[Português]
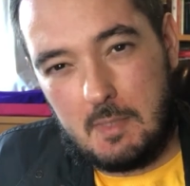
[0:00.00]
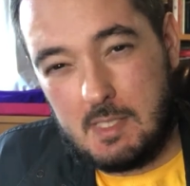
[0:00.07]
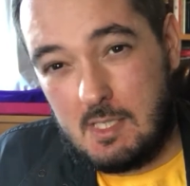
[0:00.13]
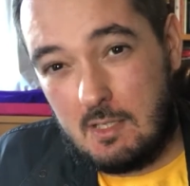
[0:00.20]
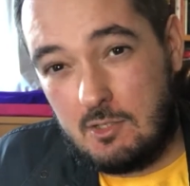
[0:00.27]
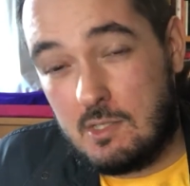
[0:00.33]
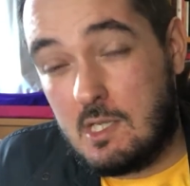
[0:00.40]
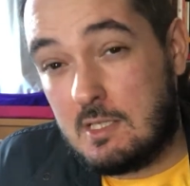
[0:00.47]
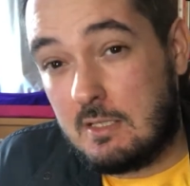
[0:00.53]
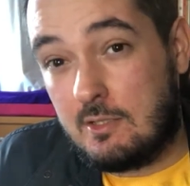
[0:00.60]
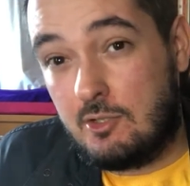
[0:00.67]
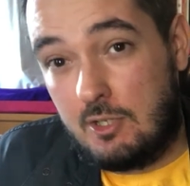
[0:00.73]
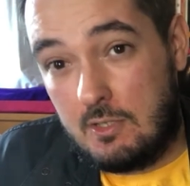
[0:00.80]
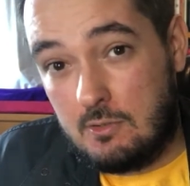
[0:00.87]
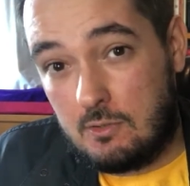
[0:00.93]
bastante desse
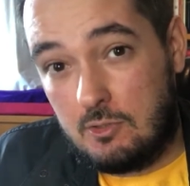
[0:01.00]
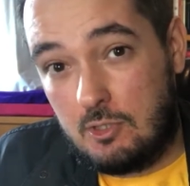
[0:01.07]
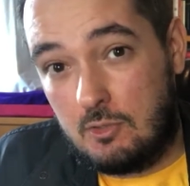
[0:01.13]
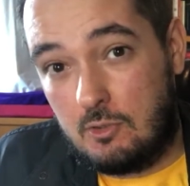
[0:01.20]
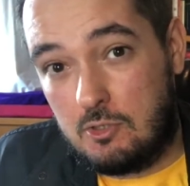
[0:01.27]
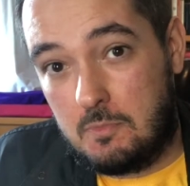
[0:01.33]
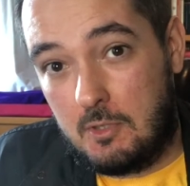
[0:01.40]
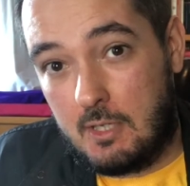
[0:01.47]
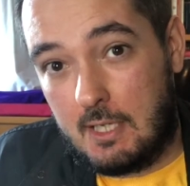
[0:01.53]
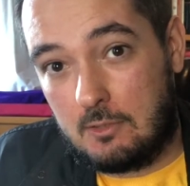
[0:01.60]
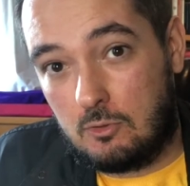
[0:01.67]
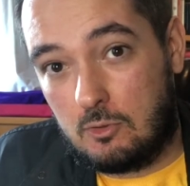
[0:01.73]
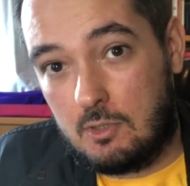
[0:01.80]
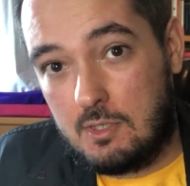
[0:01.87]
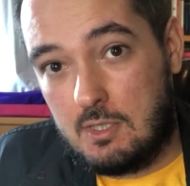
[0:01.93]
disco de
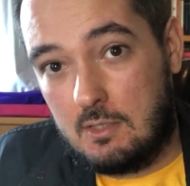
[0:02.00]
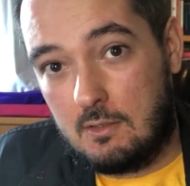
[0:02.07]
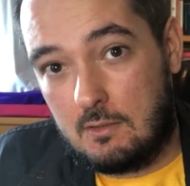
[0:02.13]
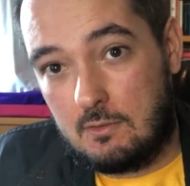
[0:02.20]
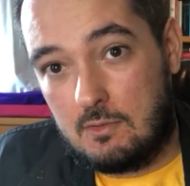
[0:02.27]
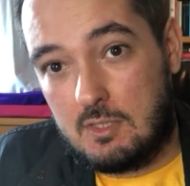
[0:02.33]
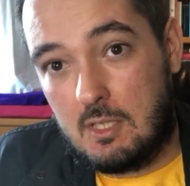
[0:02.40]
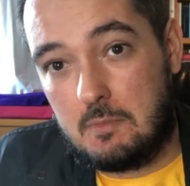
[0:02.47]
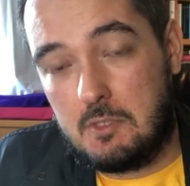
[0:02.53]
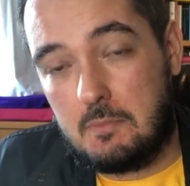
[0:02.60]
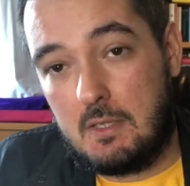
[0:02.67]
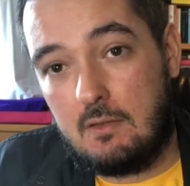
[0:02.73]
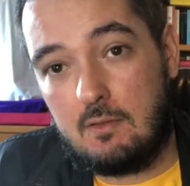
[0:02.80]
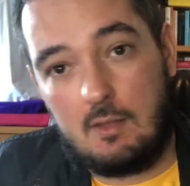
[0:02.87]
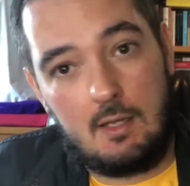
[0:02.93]
2014 do Sam
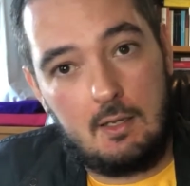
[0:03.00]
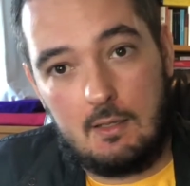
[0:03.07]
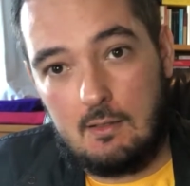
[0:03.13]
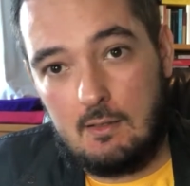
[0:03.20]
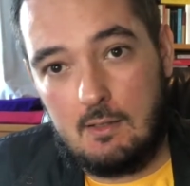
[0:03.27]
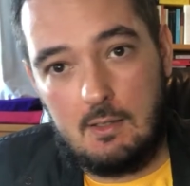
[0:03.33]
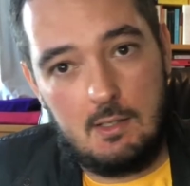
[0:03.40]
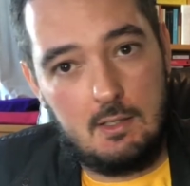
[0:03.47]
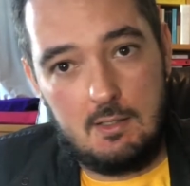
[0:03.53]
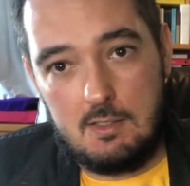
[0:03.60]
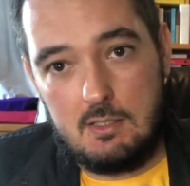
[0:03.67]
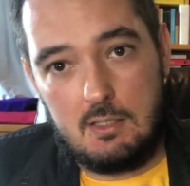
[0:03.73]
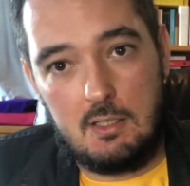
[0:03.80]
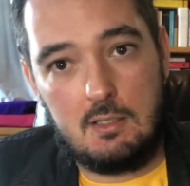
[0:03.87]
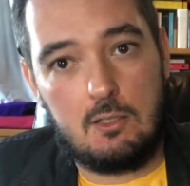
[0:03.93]
Smith, ele
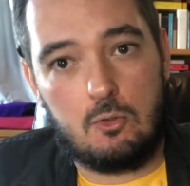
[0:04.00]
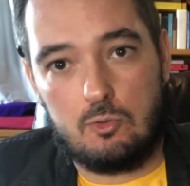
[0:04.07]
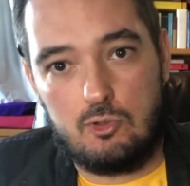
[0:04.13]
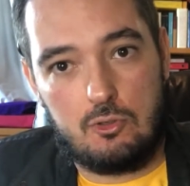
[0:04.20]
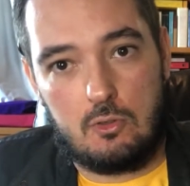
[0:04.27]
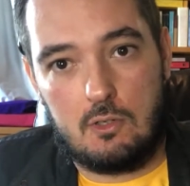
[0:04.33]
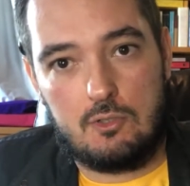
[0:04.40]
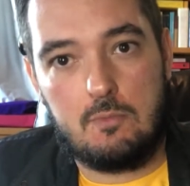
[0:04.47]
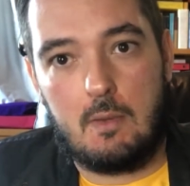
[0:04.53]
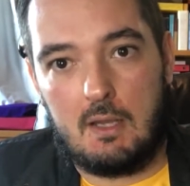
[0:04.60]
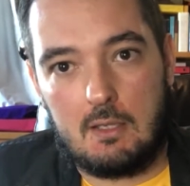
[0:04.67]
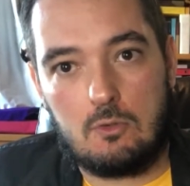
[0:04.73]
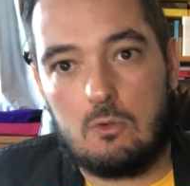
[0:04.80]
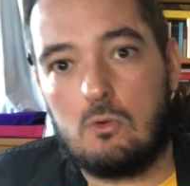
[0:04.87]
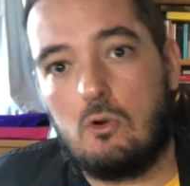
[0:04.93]
cita o George
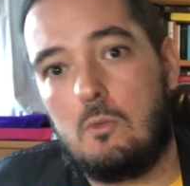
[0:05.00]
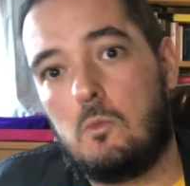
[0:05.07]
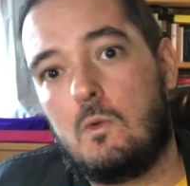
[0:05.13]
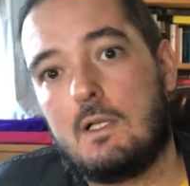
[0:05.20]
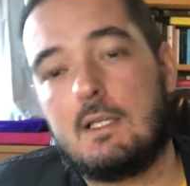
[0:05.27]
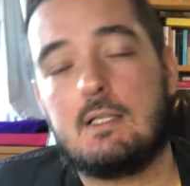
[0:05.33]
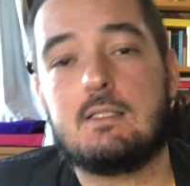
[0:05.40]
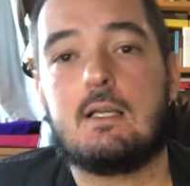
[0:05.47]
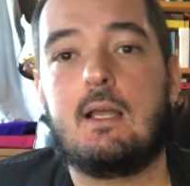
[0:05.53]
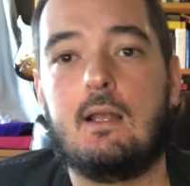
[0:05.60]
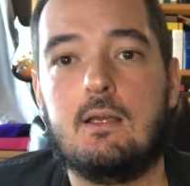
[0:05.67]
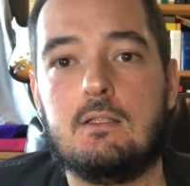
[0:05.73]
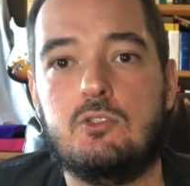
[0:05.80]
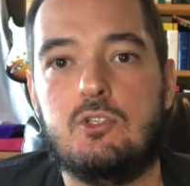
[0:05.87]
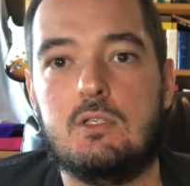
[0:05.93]
Michael como uma das
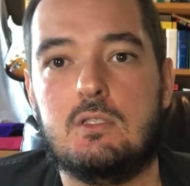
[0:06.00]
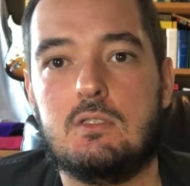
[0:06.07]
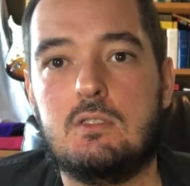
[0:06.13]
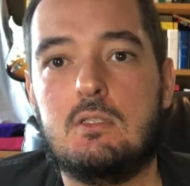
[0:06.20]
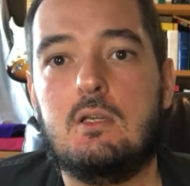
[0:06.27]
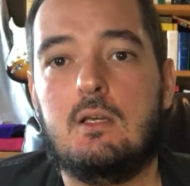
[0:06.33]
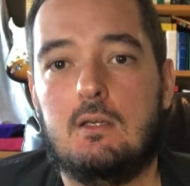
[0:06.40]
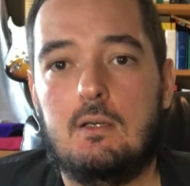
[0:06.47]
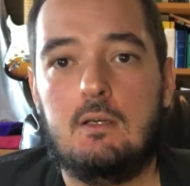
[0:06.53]
grandes